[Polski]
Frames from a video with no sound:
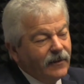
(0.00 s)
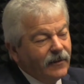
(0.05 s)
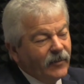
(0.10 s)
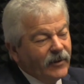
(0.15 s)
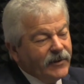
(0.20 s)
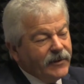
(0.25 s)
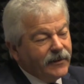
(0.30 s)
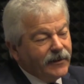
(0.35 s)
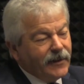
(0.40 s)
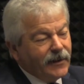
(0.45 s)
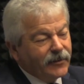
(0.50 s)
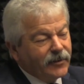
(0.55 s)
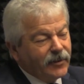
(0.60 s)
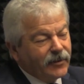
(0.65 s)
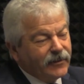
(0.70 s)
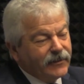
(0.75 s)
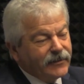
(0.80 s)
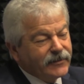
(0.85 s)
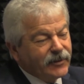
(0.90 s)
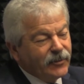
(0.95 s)
Panie
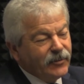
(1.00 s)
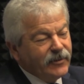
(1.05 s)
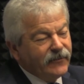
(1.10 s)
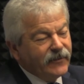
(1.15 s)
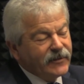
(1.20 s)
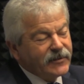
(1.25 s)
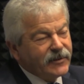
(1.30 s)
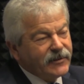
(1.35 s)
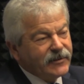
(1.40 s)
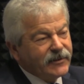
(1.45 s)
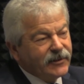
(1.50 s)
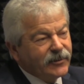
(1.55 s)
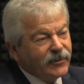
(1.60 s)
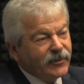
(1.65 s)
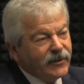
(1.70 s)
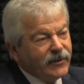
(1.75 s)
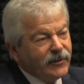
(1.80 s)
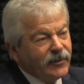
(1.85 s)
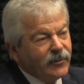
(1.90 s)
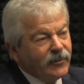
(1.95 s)
redaktor, są inwestycje,
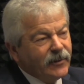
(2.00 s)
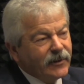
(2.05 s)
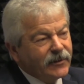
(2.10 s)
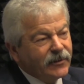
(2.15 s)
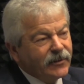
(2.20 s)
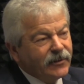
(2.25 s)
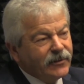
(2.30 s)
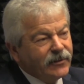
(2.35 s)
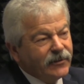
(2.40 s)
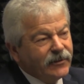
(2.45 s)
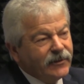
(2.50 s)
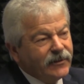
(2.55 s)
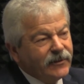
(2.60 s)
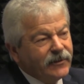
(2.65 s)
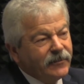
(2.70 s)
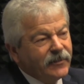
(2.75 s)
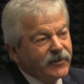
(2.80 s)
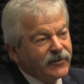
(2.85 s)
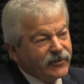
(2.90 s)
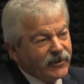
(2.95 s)
które idą gładko
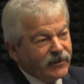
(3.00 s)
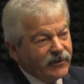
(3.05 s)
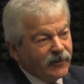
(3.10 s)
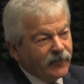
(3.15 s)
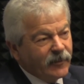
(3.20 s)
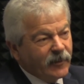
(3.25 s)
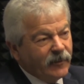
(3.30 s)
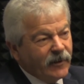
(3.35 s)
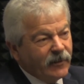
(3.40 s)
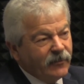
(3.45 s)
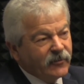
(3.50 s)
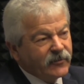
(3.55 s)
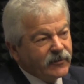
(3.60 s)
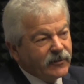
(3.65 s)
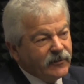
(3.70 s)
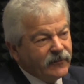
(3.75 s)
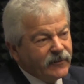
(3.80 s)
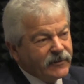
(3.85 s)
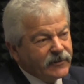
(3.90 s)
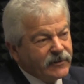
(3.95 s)
i bez żadnych problemów, są
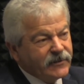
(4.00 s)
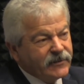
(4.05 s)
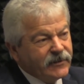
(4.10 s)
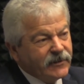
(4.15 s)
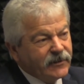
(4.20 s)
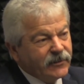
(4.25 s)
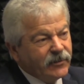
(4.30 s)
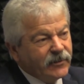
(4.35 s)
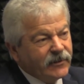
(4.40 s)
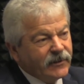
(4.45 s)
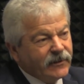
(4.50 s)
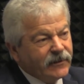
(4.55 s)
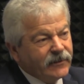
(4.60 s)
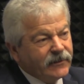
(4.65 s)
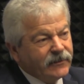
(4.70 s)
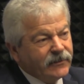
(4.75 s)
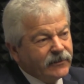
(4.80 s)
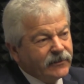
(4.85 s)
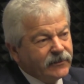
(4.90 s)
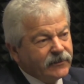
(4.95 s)
inwestycje, które
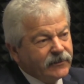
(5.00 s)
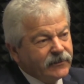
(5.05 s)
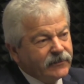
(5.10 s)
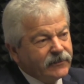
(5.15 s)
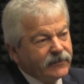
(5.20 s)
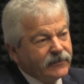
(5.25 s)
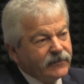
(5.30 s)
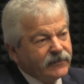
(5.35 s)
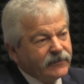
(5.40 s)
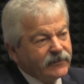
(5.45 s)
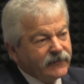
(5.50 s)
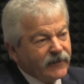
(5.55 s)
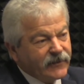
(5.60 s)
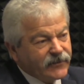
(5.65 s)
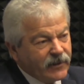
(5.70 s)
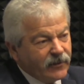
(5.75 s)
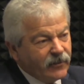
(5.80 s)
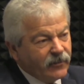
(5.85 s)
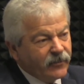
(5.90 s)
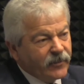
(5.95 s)
no,
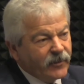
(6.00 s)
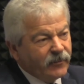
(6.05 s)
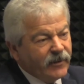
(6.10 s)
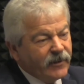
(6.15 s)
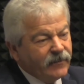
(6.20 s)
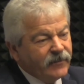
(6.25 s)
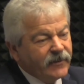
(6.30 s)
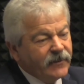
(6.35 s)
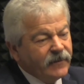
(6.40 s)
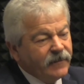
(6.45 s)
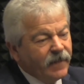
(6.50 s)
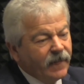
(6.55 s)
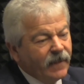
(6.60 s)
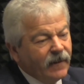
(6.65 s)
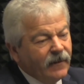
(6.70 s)
stwarzają problemy.